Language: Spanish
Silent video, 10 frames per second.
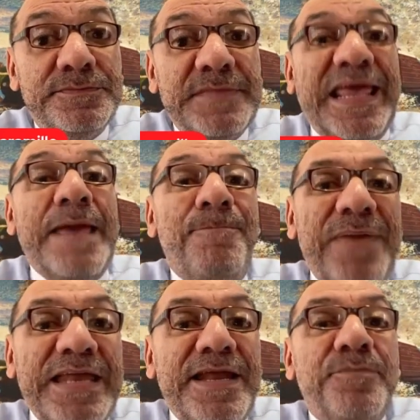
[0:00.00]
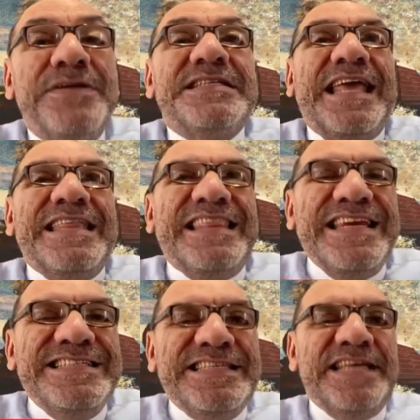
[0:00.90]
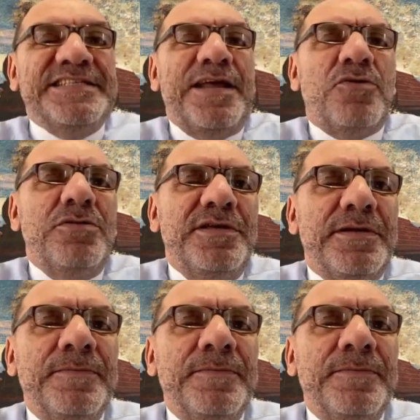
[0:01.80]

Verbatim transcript: Qué pena, pues qué tristeza, rollo.